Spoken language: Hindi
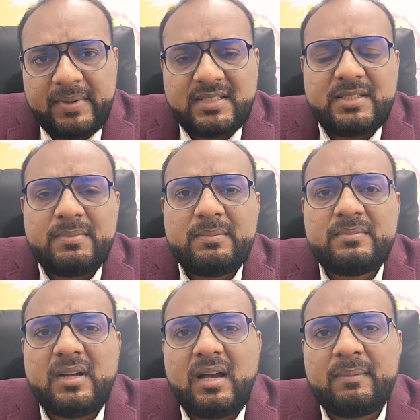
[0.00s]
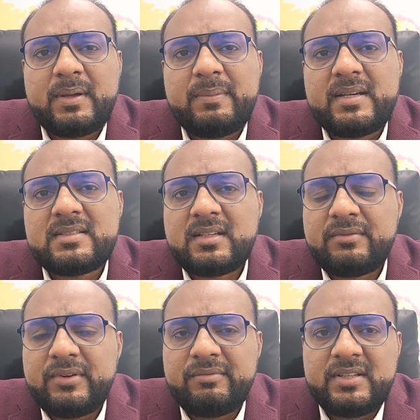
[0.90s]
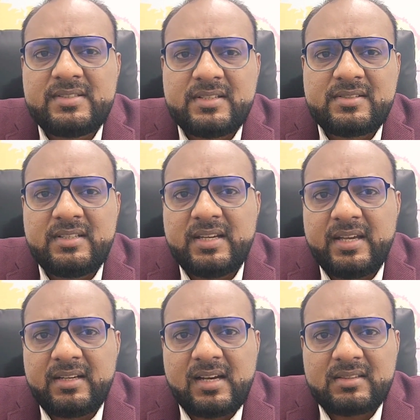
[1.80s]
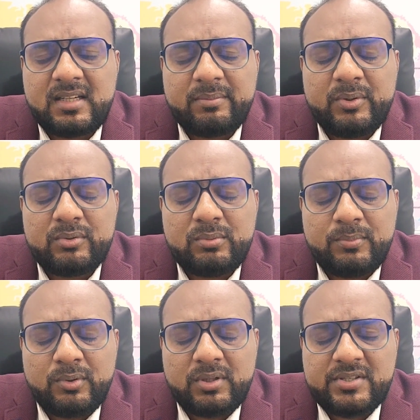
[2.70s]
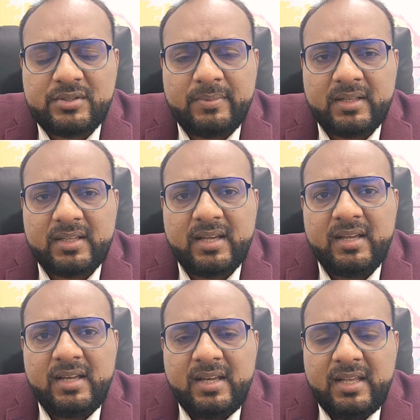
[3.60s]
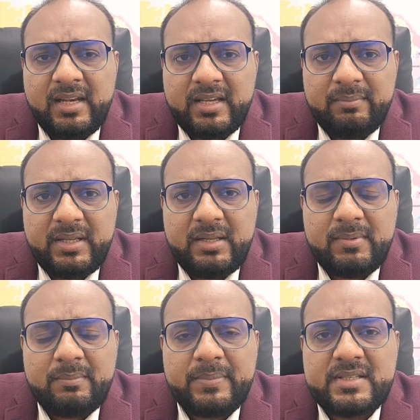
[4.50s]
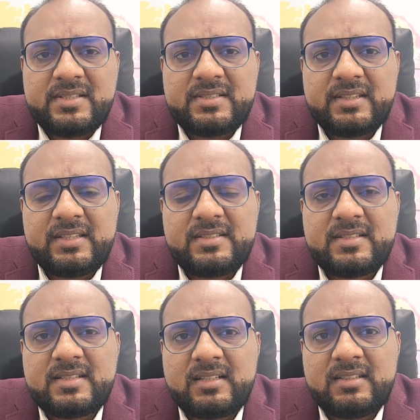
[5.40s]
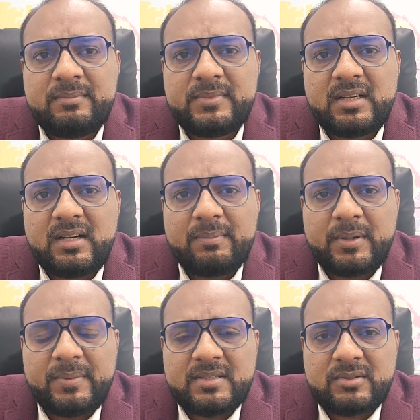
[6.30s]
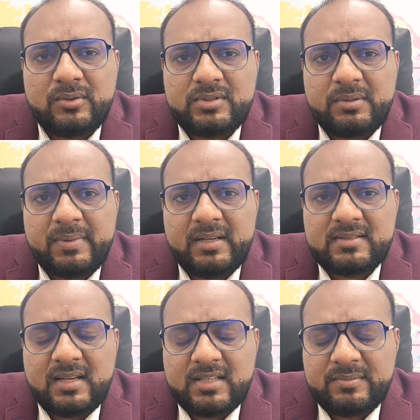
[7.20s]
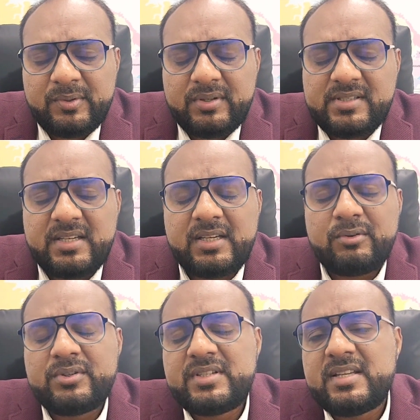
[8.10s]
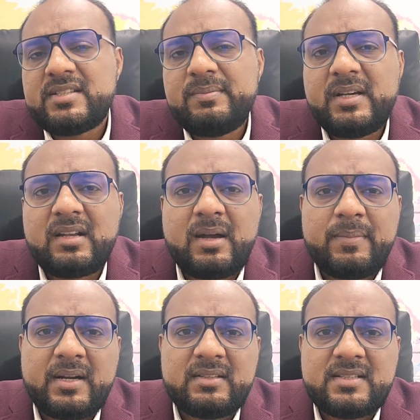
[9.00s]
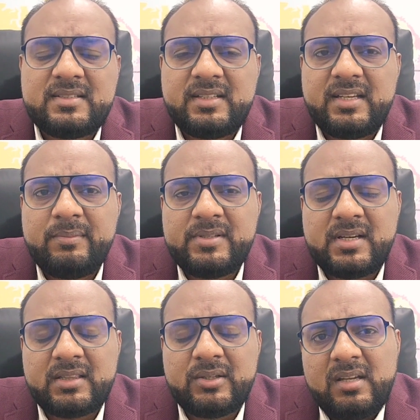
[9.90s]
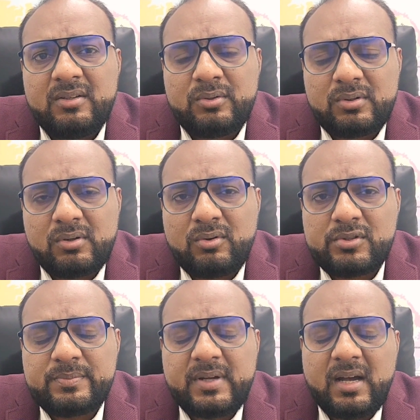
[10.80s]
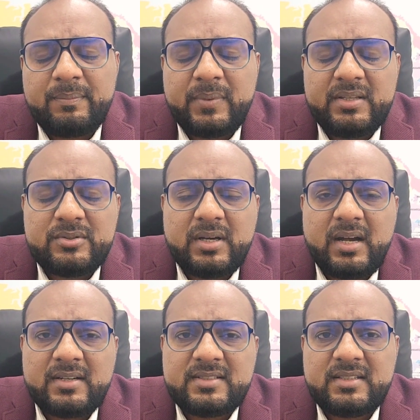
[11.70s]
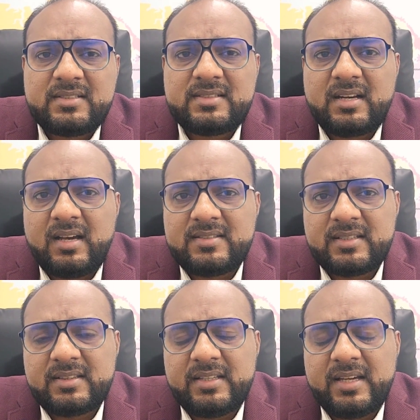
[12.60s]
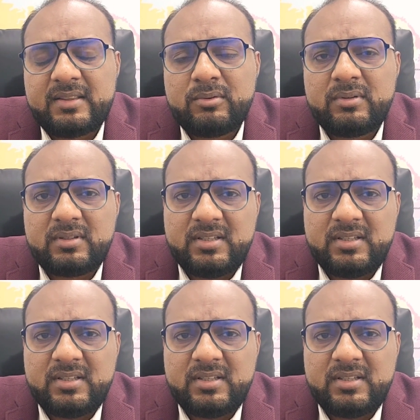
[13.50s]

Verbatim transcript: मैक्सिमम आपके पास अगर फिफ्टी सिक्सटी या एक लाख तक भी हो तो बहुत अच्छी बात है लेकिन मिनिमम 25 से तीस हजार दरम तक आपके पास क्लोजिंग बैलेंस लाजमी होना चाहिए क्योंकि शेंजन में अगर आप आठ दस दिन के लिए भी जाते हो टोटल कॉस्ट आपकी जो है आठ से दस हजार आ सकती है तो